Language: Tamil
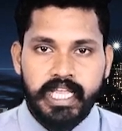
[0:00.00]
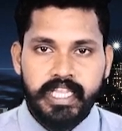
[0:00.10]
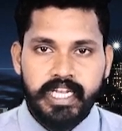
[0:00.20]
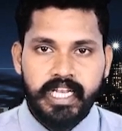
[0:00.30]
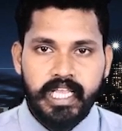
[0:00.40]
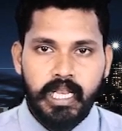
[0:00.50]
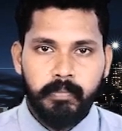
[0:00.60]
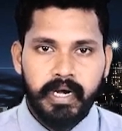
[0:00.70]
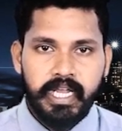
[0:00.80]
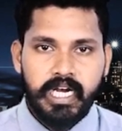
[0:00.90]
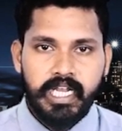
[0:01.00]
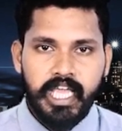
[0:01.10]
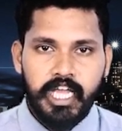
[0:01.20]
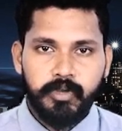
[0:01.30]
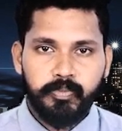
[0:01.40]
இந்த நிலையில் படங்களை
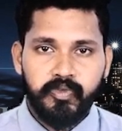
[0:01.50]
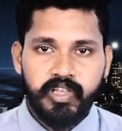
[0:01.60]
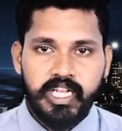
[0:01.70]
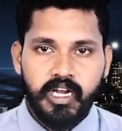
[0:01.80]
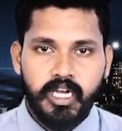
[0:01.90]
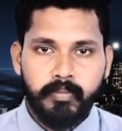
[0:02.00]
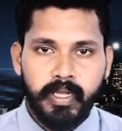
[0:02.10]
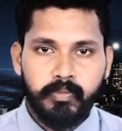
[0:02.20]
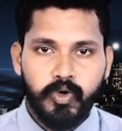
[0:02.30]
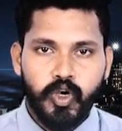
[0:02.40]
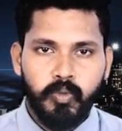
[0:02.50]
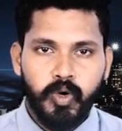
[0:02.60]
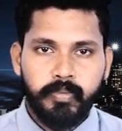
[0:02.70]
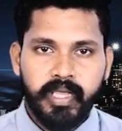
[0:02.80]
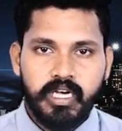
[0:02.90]
அனுப்புவதற்கான மென்பொருள்
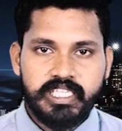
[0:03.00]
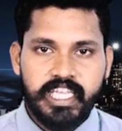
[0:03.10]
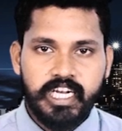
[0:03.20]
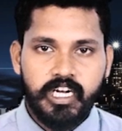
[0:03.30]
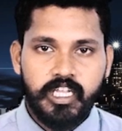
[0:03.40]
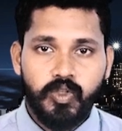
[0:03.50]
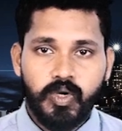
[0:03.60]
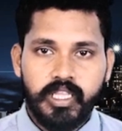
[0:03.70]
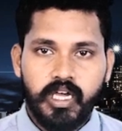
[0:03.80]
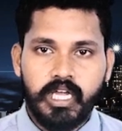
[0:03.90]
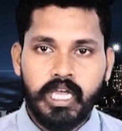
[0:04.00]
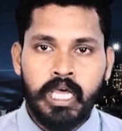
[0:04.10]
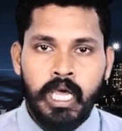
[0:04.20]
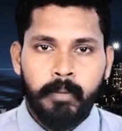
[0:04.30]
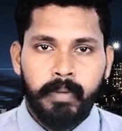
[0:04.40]
முழுமையாக செயலிழந்துள்ளதாக
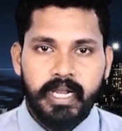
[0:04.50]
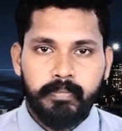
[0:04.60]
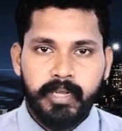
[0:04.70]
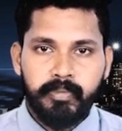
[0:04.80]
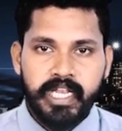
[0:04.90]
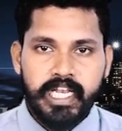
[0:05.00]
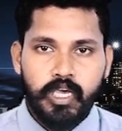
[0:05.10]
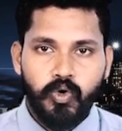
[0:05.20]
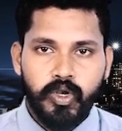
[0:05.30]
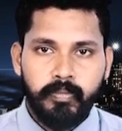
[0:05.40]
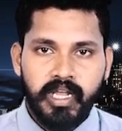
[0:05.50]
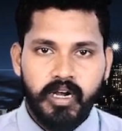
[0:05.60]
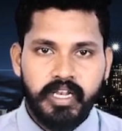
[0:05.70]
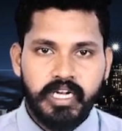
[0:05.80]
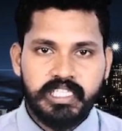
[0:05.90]
படப்பிடிப்பு நிலைய
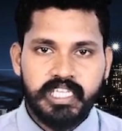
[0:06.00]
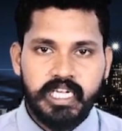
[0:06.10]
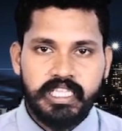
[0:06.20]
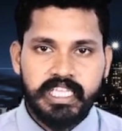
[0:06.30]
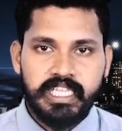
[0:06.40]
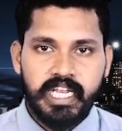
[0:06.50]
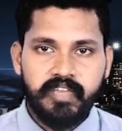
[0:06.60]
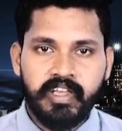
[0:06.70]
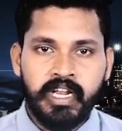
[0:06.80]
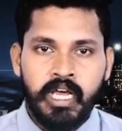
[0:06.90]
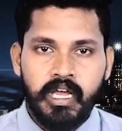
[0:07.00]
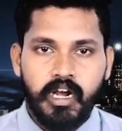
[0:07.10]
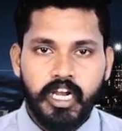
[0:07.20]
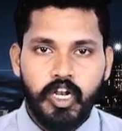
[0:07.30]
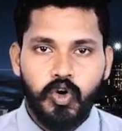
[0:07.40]
உரிமையாளர்கள் சங்கத்தின் தலைவர் ரணில்